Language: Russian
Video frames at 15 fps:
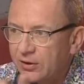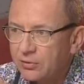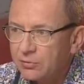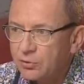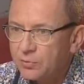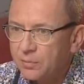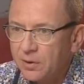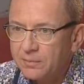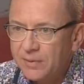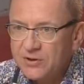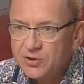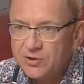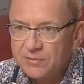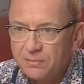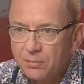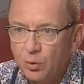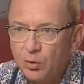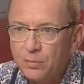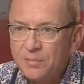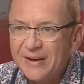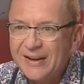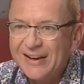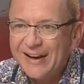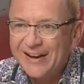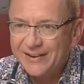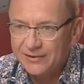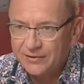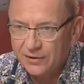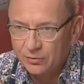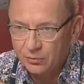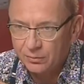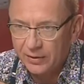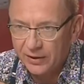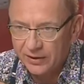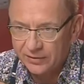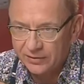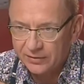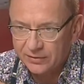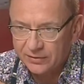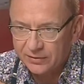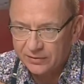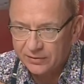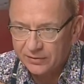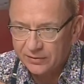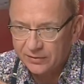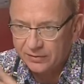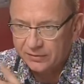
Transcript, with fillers: должен был почти полмиллиарда рублей э,